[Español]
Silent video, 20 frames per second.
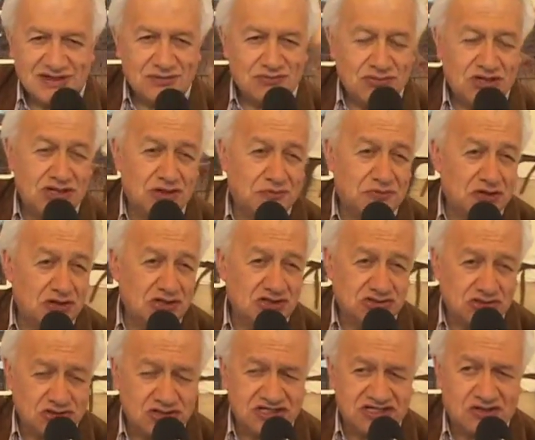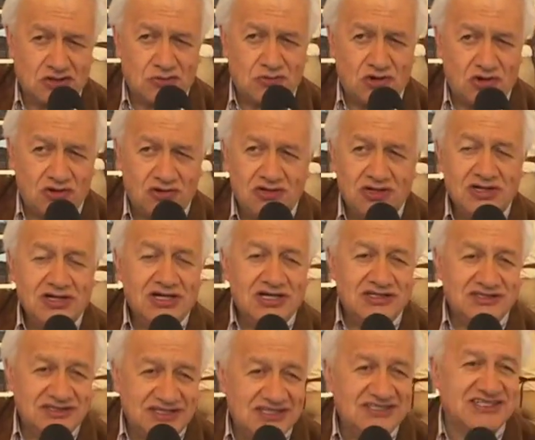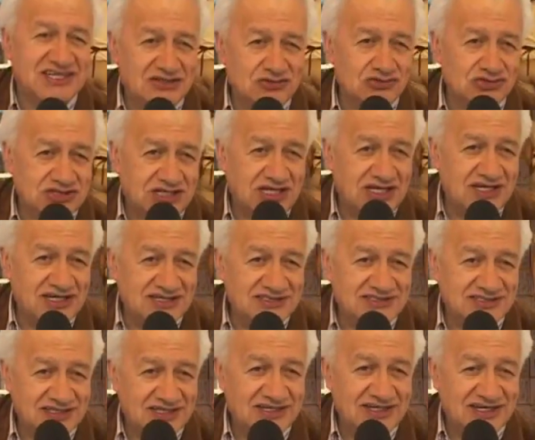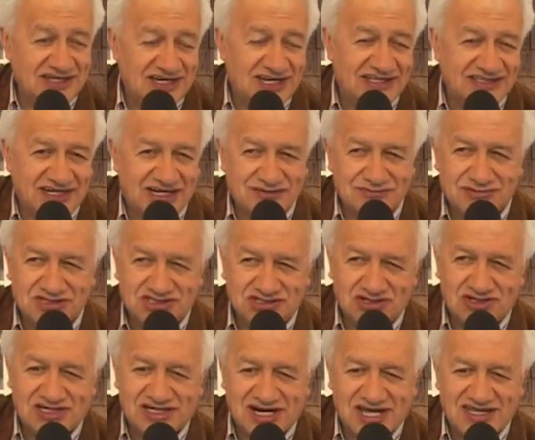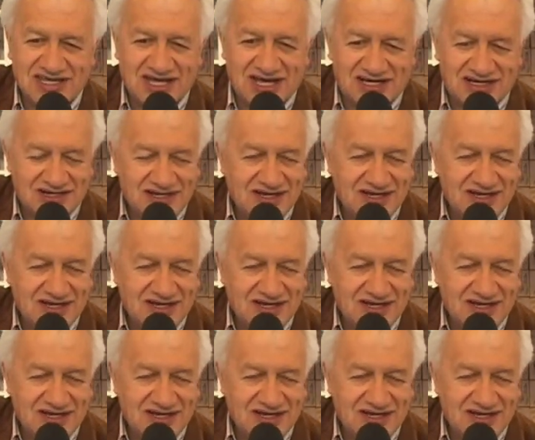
Bueno, profesor, y como dicen ustedes eh, en la transmisión radial,